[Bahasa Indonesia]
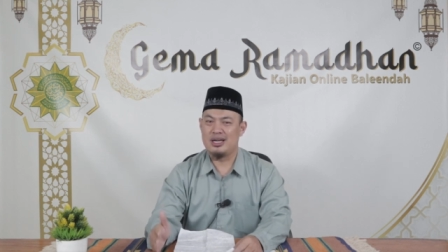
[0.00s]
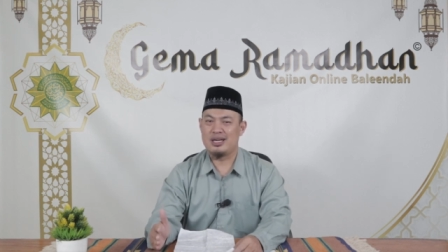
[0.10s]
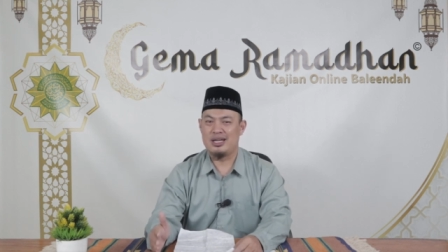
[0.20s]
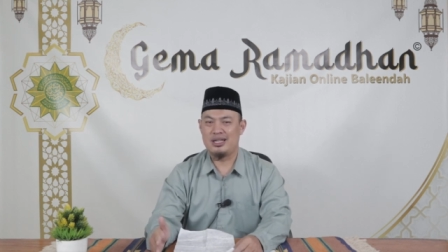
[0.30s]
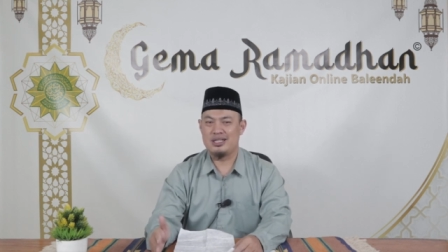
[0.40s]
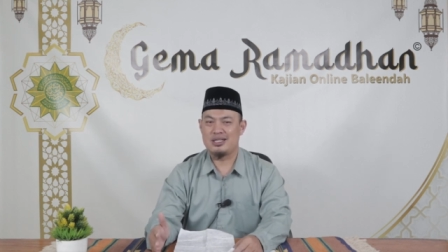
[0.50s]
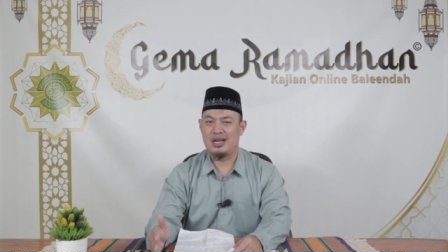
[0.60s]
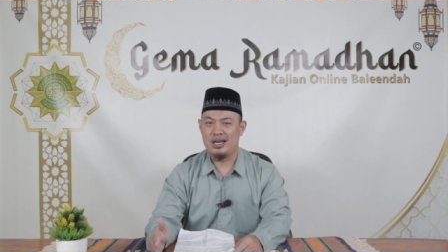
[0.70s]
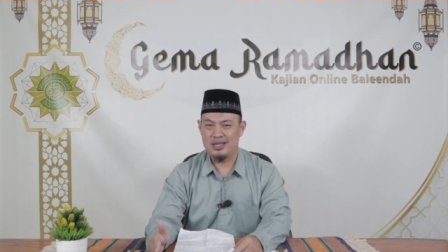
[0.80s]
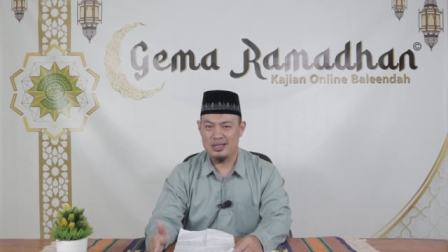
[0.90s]
karena
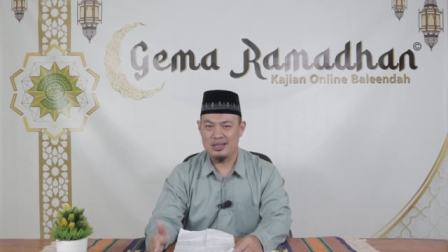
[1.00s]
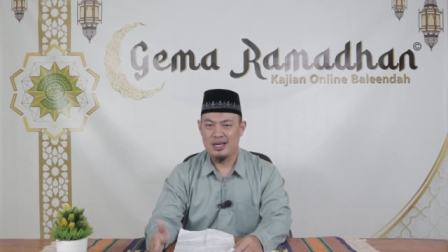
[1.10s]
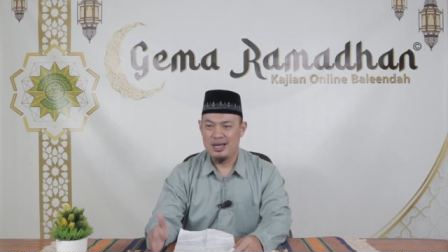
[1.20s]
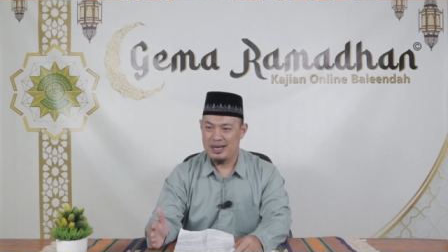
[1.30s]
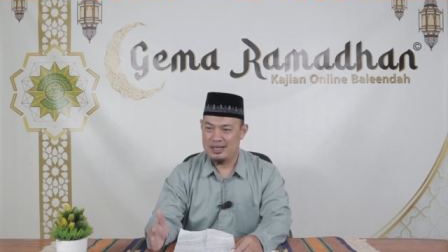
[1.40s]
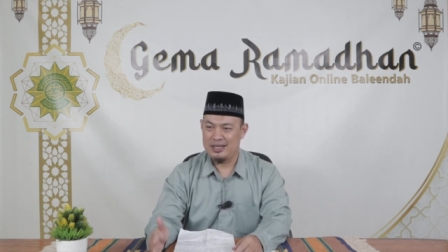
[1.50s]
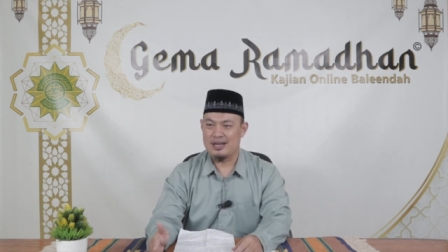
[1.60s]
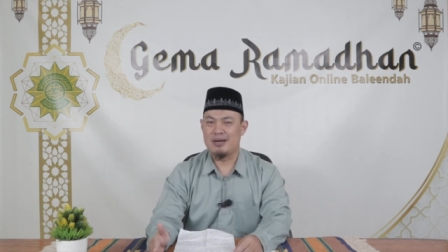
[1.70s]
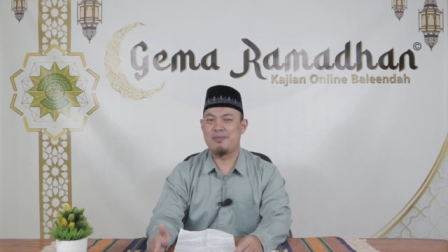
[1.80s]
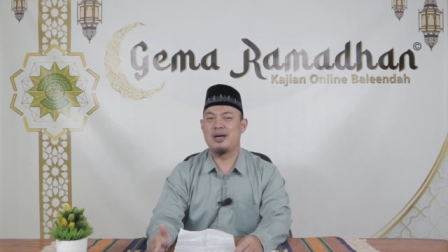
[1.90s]
stain
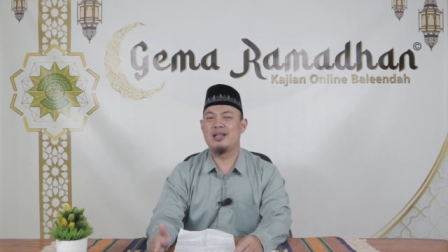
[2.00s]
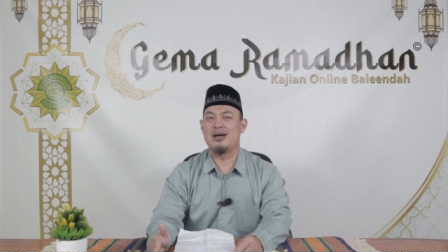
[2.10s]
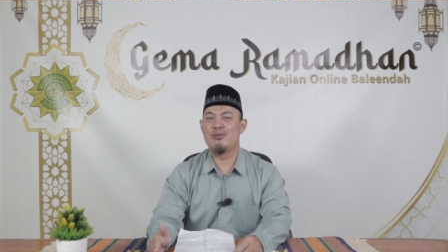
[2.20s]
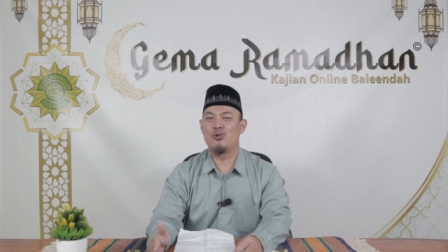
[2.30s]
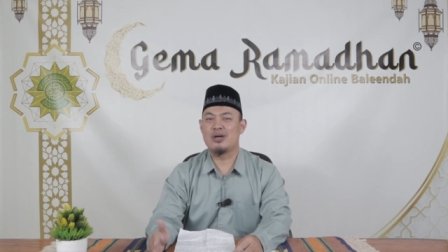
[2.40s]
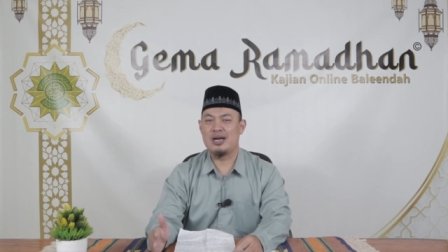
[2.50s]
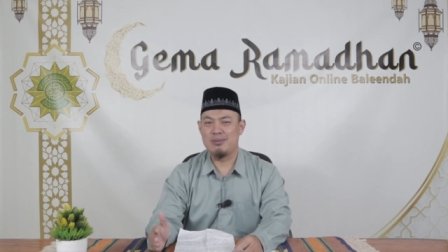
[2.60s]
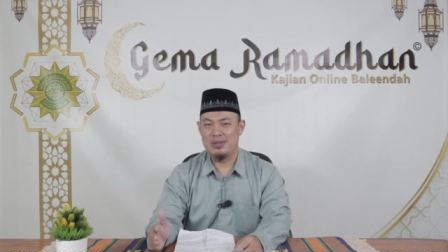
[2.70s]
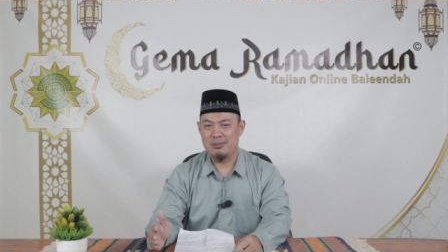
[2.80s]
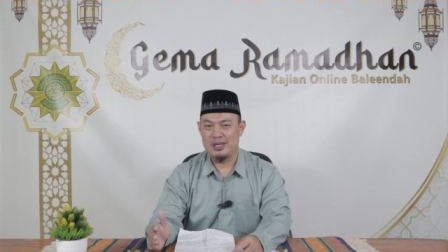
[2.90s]
hanya kepadamu
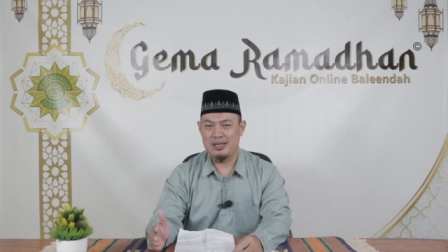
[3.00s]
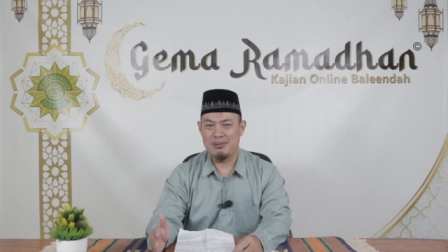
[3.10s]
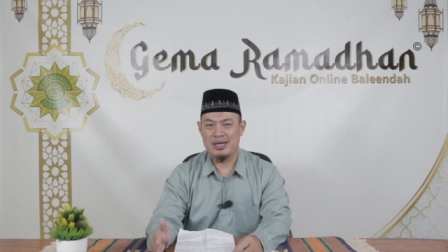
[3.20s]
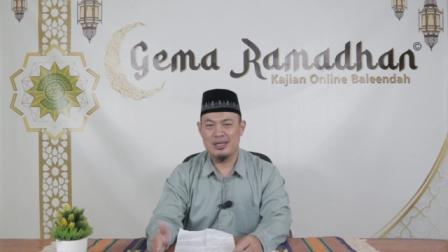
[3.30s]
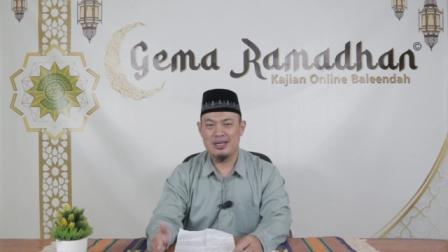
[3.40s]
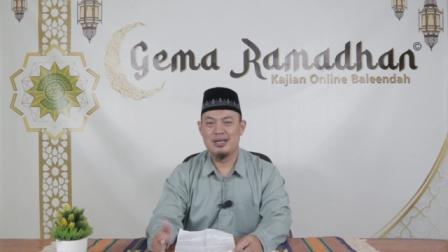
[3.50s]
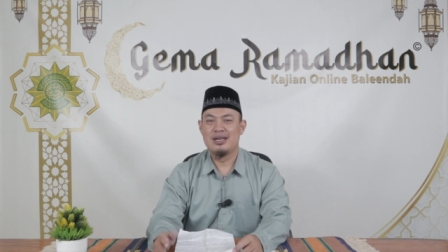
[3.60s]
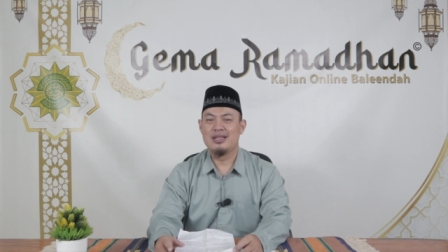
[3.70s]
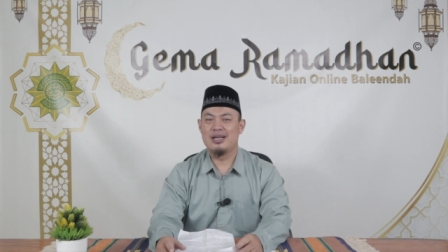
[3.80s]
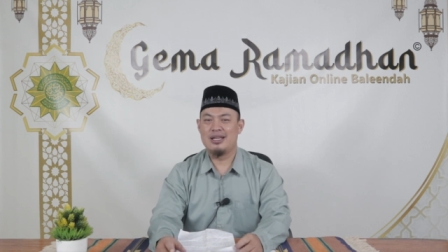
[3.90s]
kami
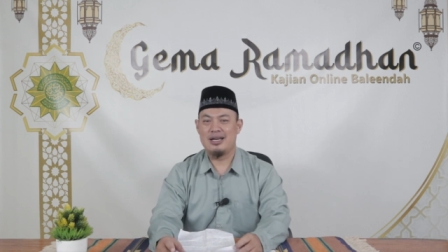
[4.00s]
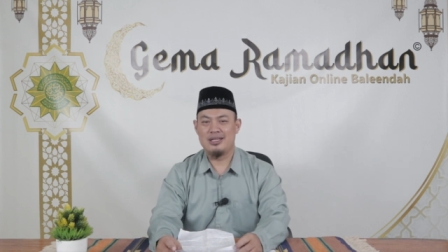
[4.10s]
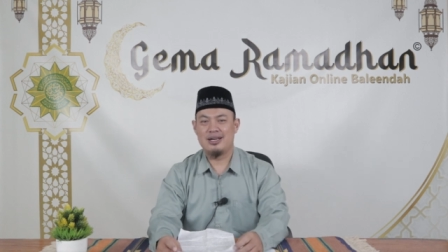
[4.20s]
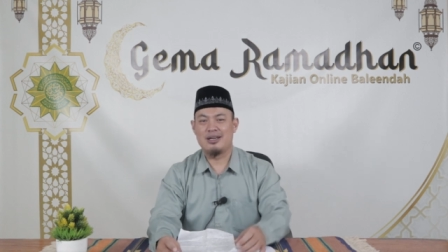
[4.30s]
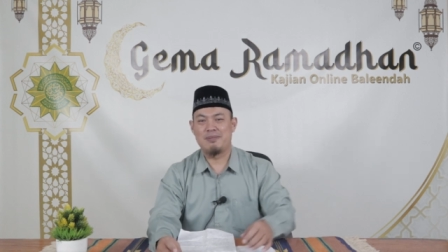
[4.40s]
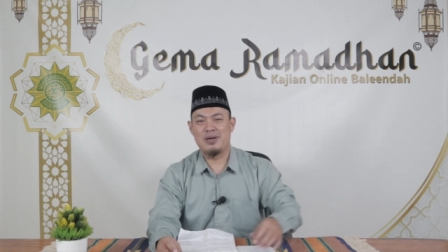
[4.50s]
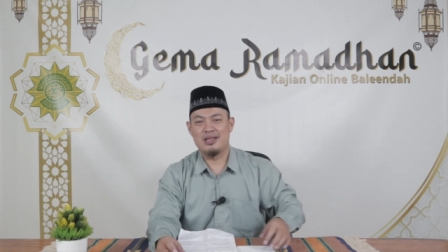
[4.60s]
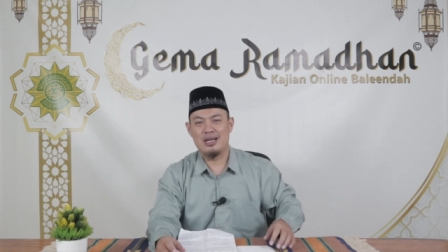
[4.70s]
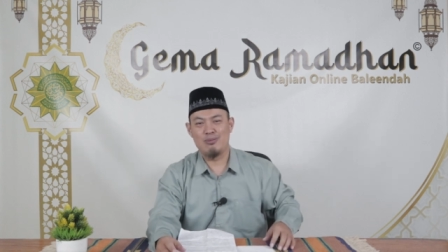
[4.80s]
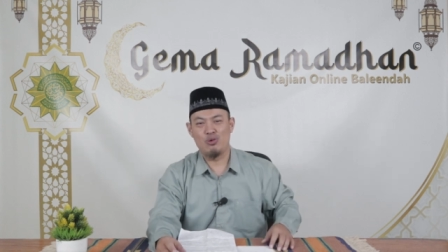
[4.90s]
beribadah dan hanya
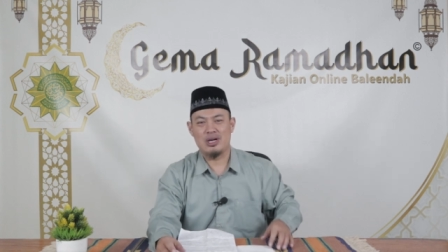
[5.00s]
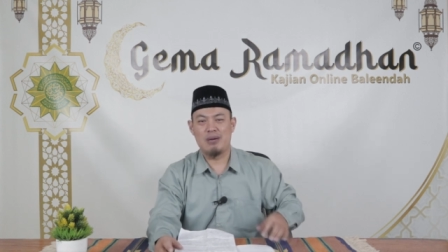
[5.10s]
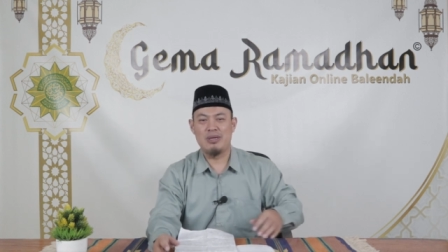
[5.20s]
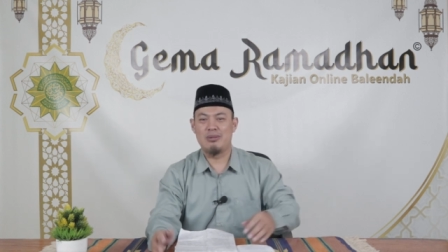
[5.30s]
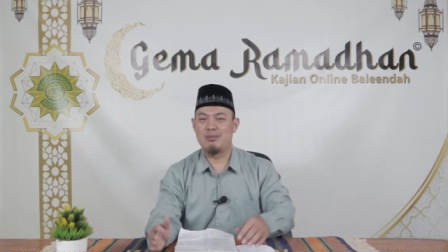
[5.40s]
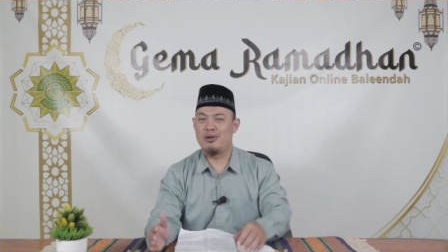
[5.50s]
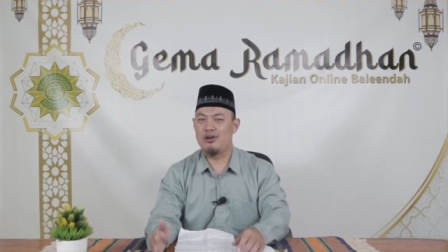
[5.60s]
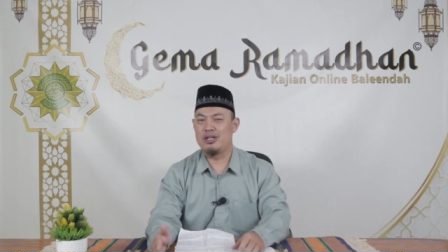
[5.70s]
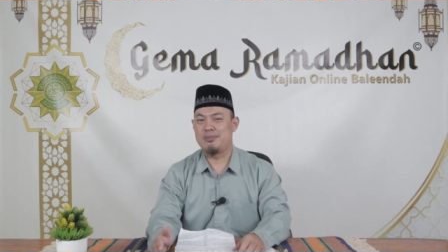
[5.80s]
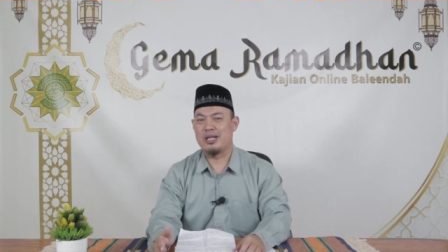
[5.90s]
kepadamu kami
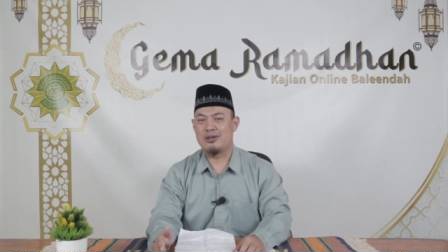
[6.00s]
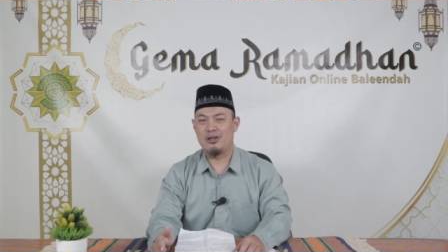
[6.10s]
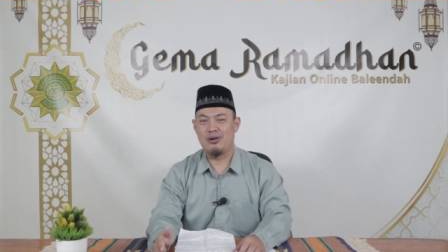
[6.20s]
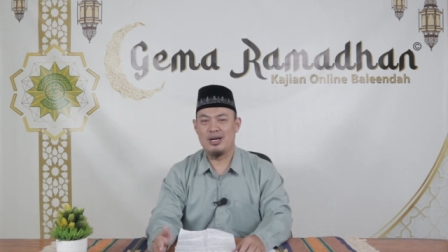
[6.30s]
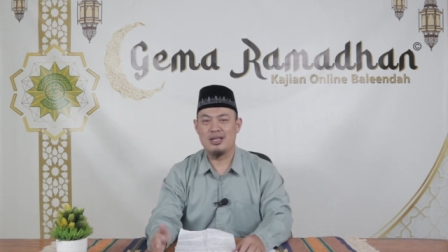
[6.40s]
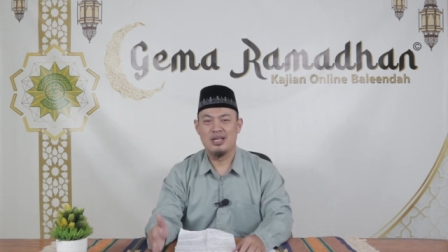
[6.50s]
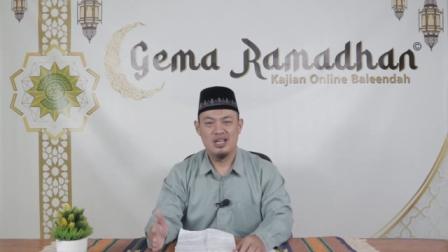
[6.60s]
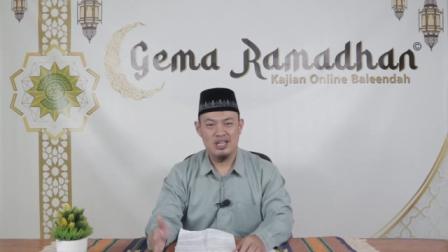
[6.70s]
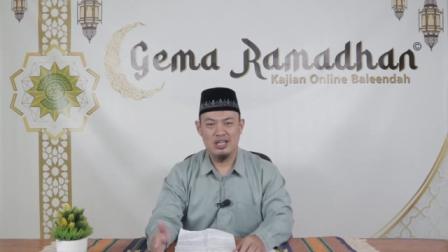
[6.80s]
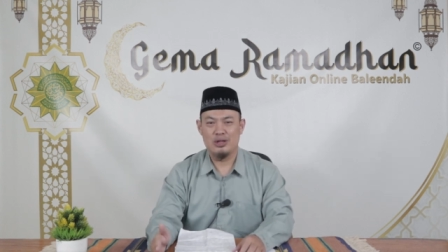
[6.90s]
memohon pertolongan
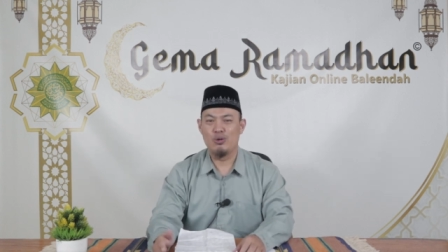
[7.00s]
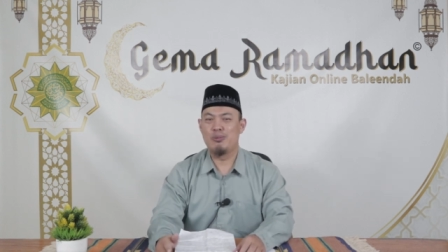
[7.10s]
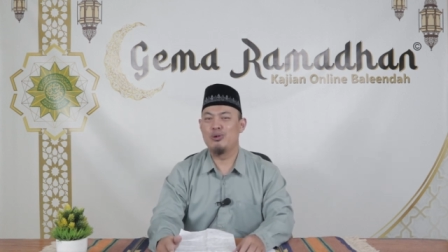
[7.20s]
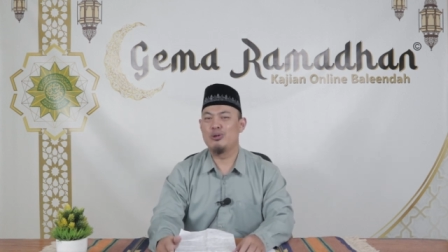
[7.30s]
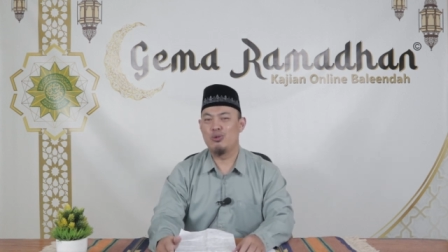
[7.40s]
itu pun